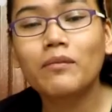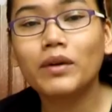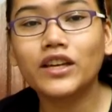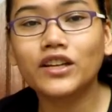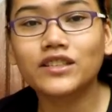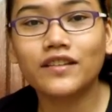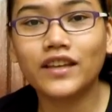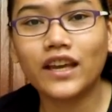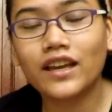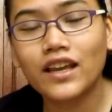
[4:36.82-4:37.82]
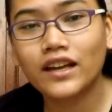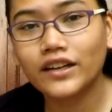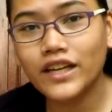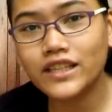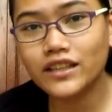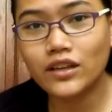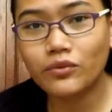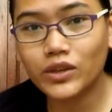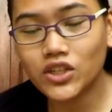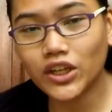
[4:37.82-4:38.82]
But here's the thing,
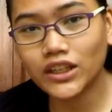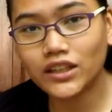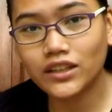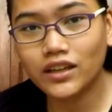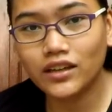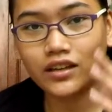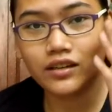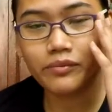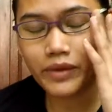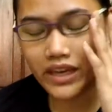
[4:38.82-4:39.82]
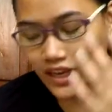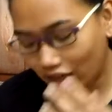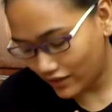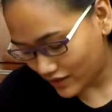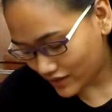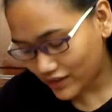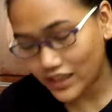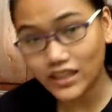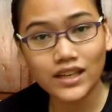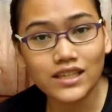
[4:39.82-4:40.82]
recently we started uh, making this
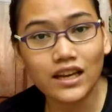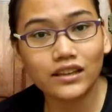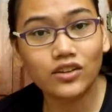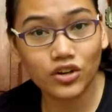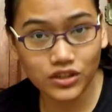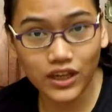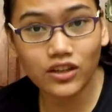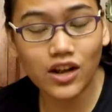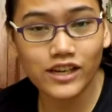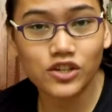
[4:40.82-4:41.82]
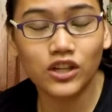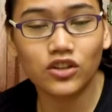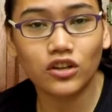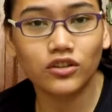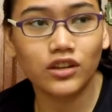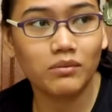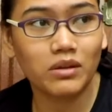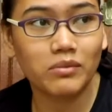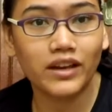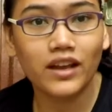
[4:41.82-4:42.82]
deal kasi ang dogs, you can actually talk to them
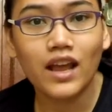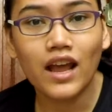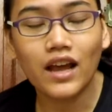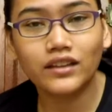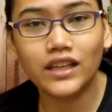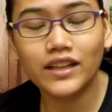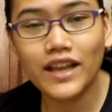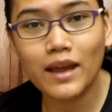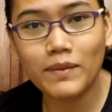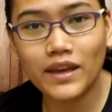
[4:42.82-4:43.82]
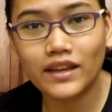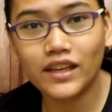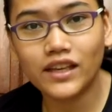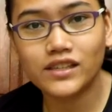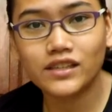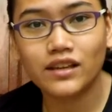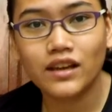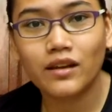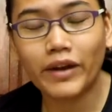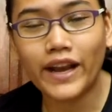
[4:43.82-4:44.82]
naman. Ang deal namin is,
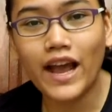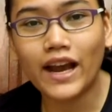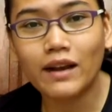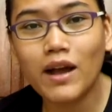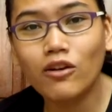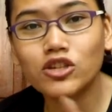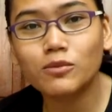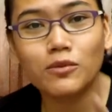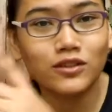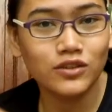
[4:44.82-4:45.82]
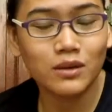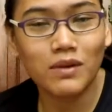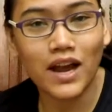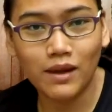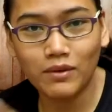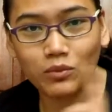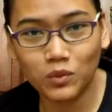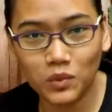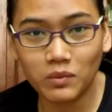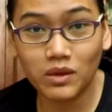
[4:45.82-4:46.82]
kailangan bago siya pumasok sa bahay,
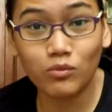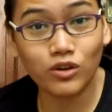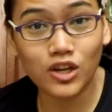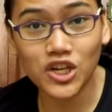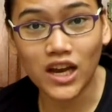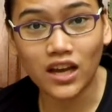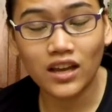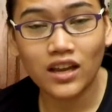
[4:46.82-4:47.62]
magbibibi muna siya.